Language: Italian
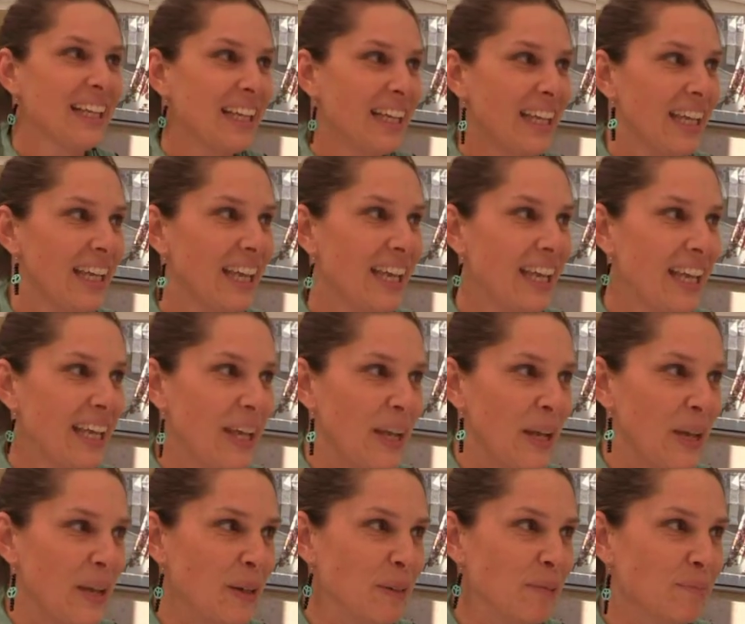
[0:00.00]

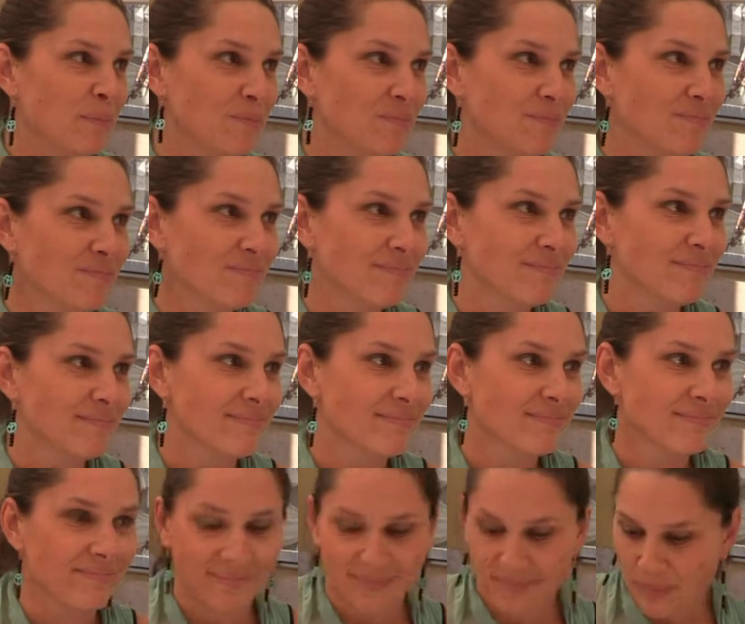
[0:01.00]
E,
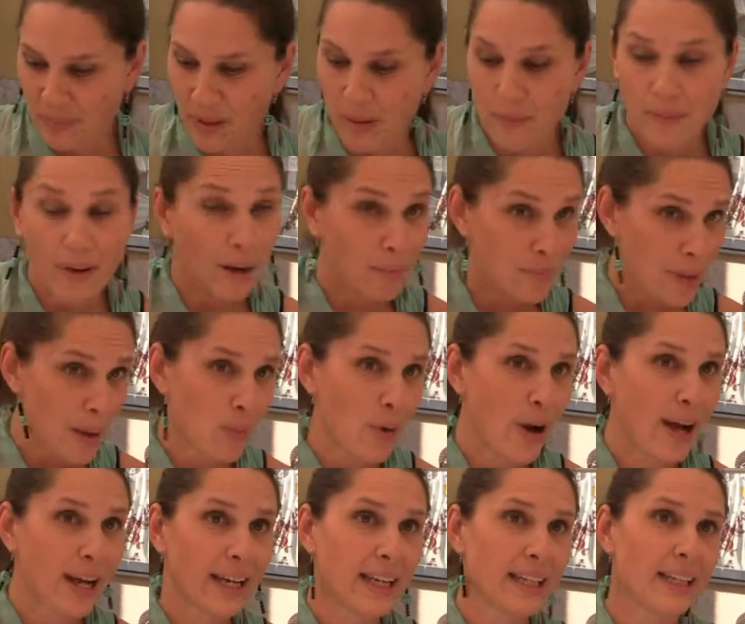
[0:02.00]
mm, abbiamo
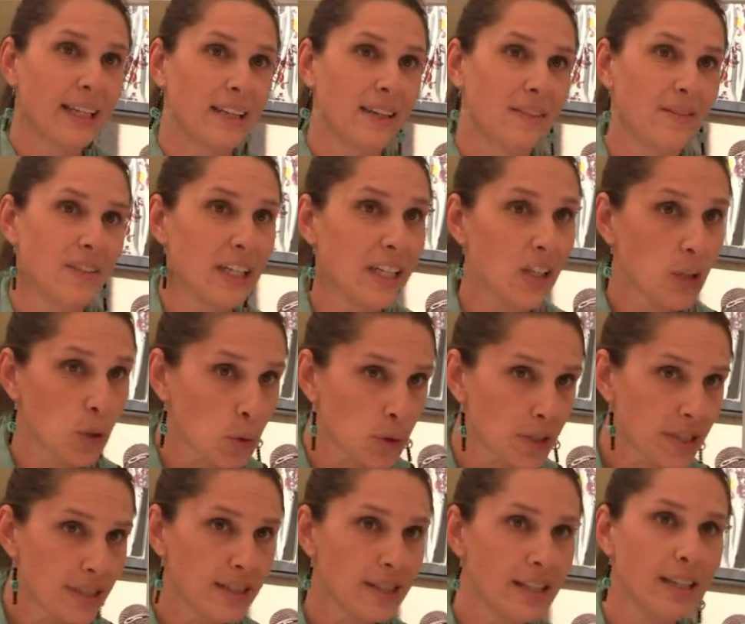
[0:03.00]
anche dei vini
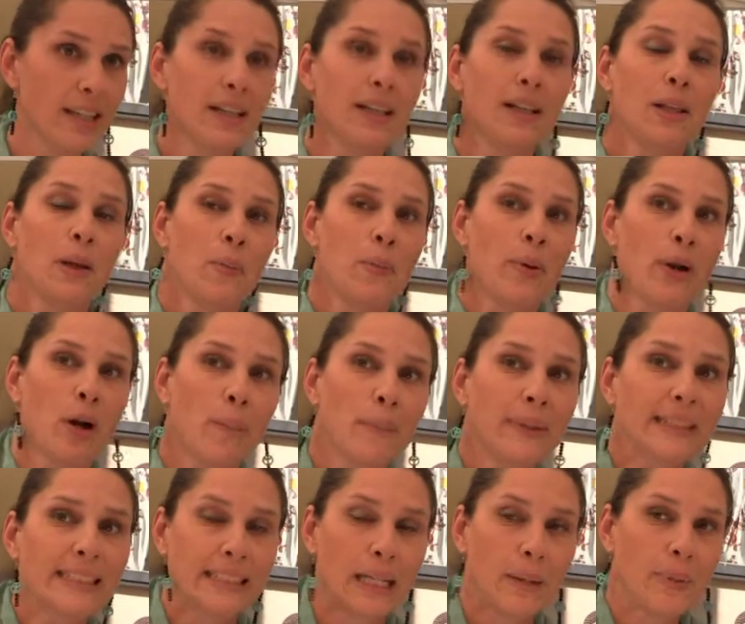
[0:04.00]
rossi, però
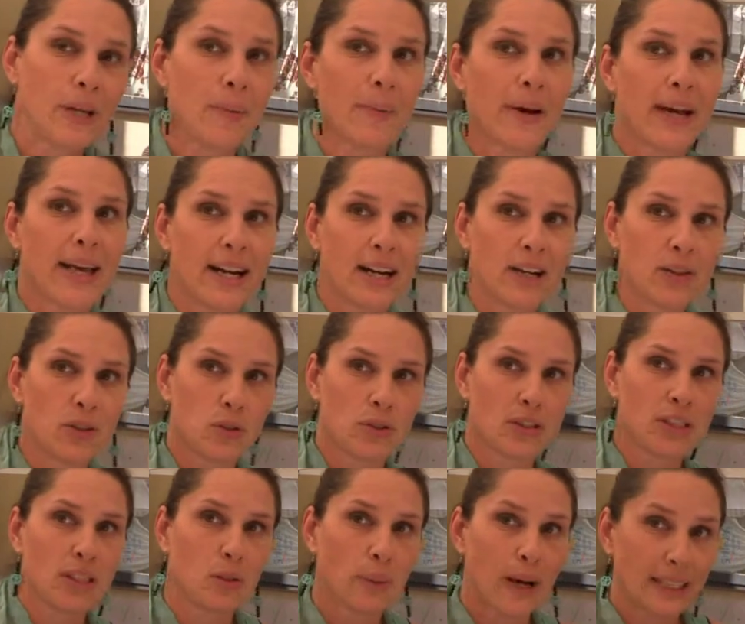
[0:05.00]
mentre prima erano
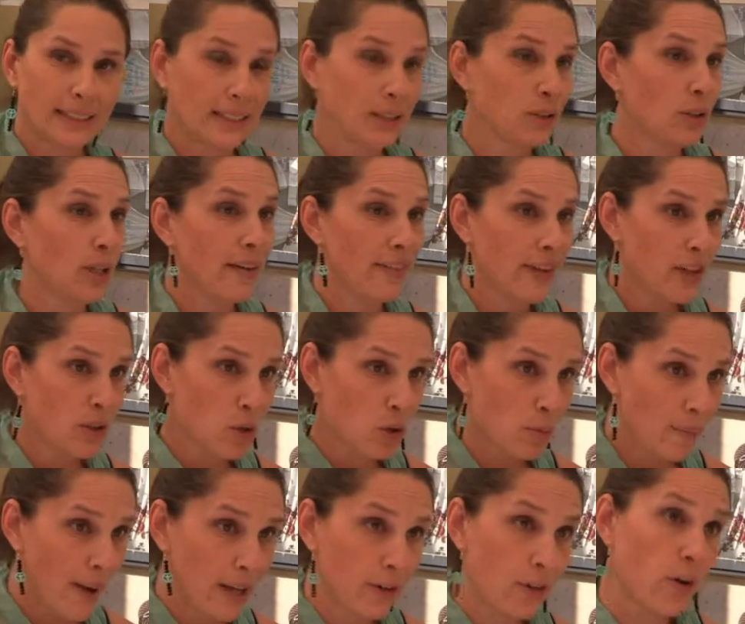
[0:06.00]
situati ad Olevano
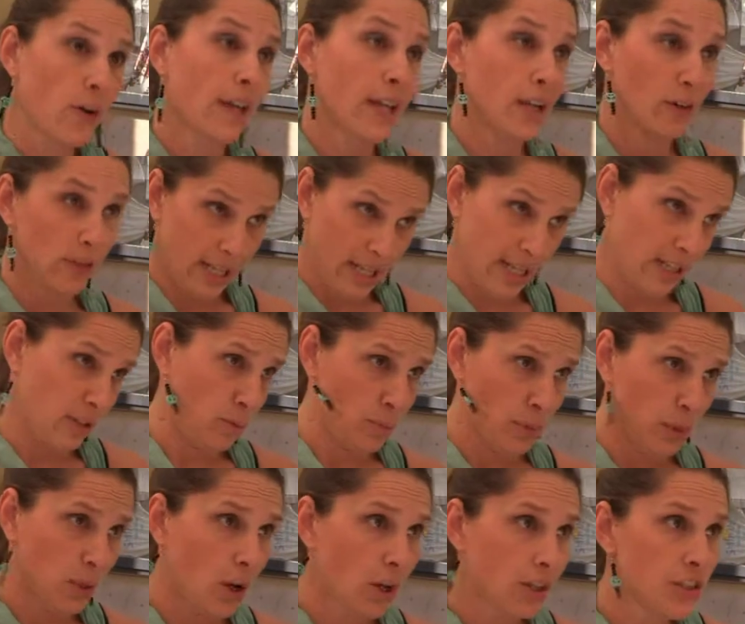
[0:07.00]
Romano e non erano
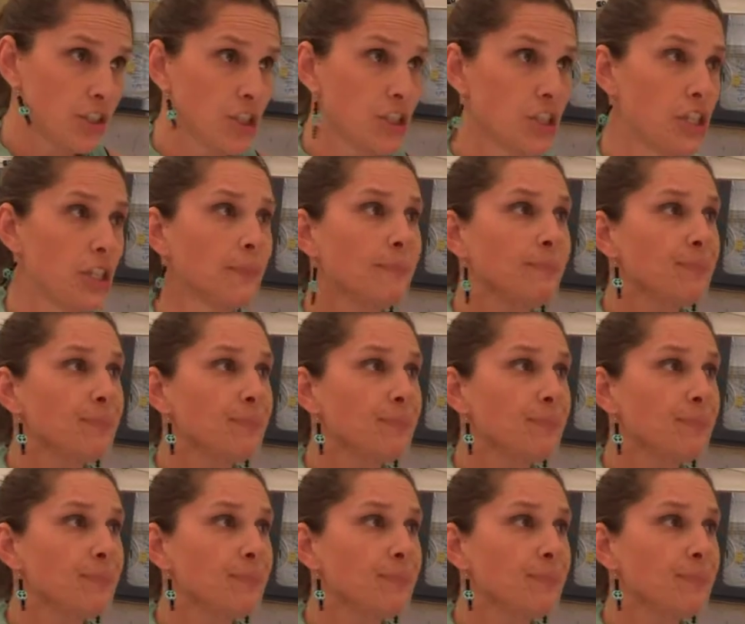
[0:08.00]
biologici,